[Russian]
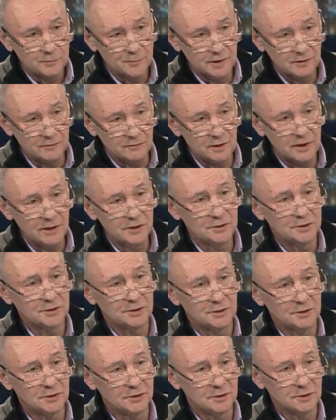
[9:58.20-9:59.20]

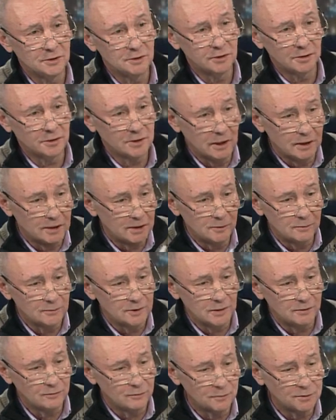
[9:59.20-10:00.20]
привлечь э,
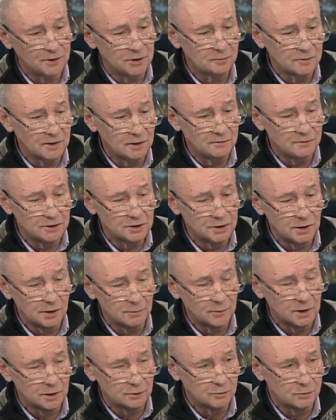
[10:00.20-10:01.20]
каким-то, в общем-то,
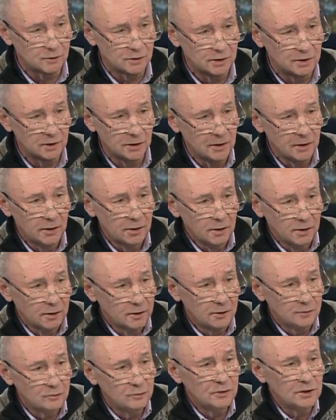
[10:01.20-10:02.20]
вещам, которые
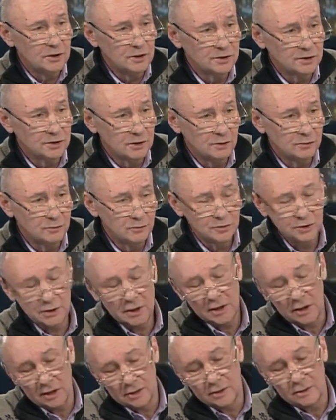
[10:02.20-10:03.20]
Э, ну, не лежат
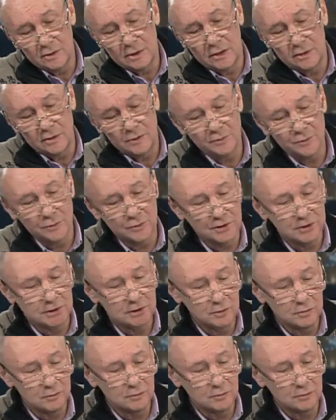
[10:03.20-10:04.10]
душа, они, а они просто